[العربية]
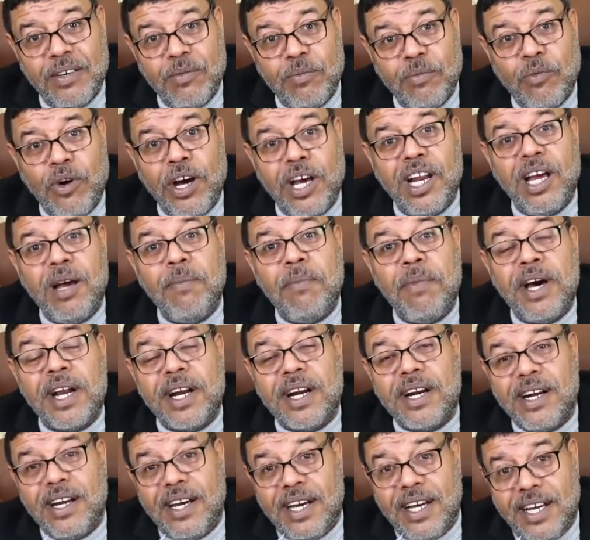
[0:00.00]
ولا
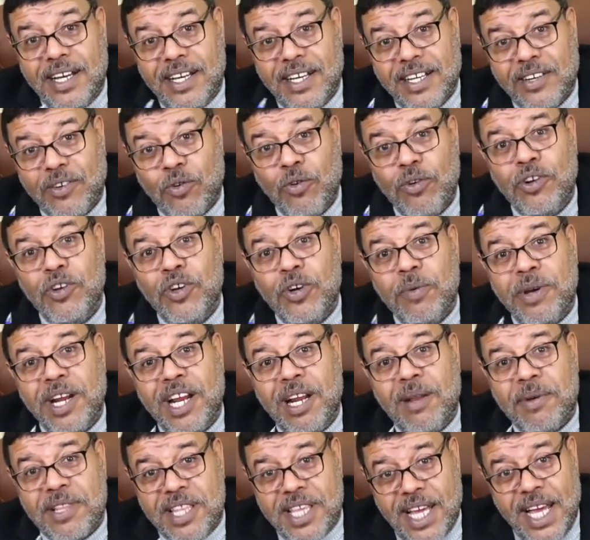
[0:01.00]
مره كل يوم انا
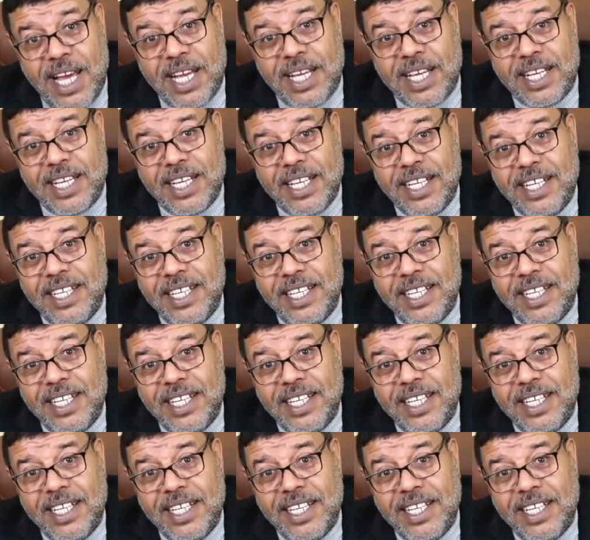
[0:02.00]
اللي بسالك